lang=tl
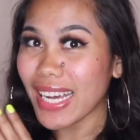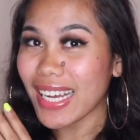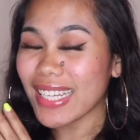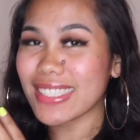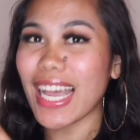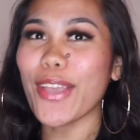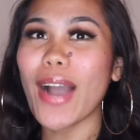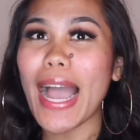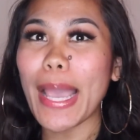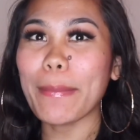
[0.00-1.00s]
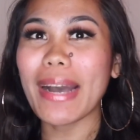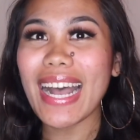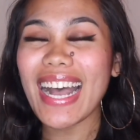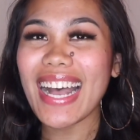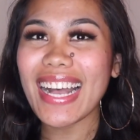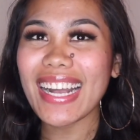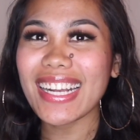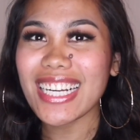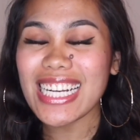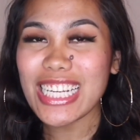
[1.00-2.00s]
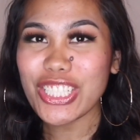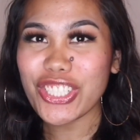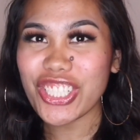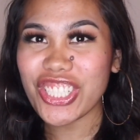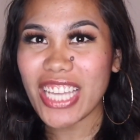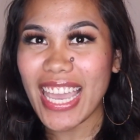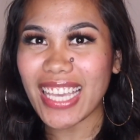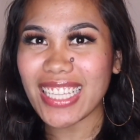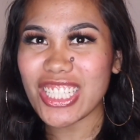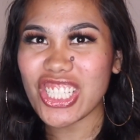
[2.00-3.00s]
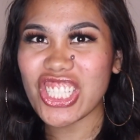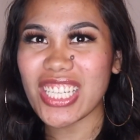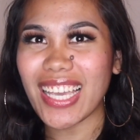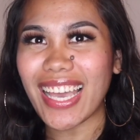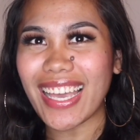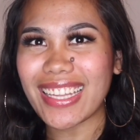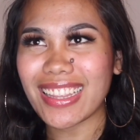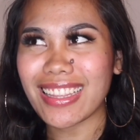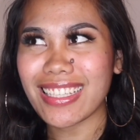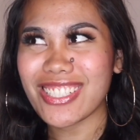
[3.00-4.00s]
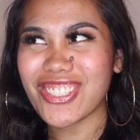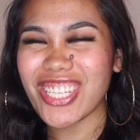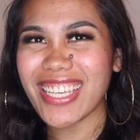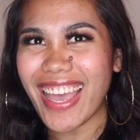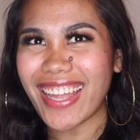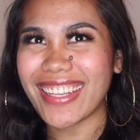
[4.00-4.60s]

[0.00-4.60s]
vlog, tayo ay mag Shishane, Shien, Shien.